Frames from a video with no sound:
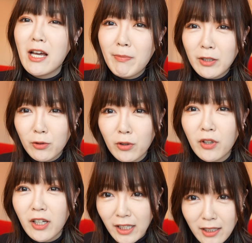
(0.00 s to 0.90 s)
iPad を
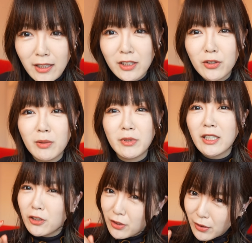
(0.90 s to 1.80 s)
買った人でも
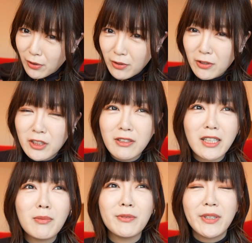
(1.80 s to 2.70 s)
ね、グッドノーツは
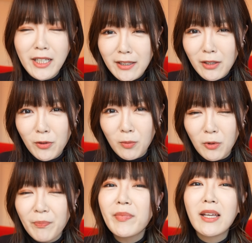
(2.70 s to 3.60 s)
多分入れてると
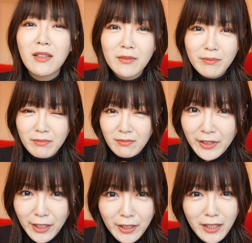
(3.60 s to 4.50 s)
思う。
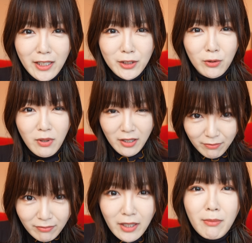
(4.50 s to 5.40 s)
入れてない人は、
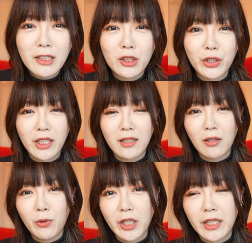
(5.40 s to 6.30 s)
今すぐ入れて
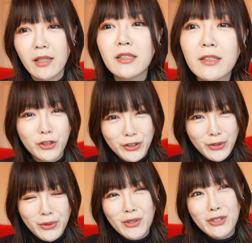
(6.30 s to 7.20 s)

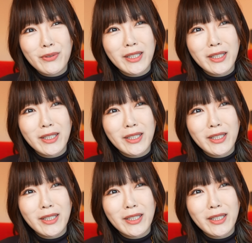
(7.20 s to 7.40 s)
グッドノーツ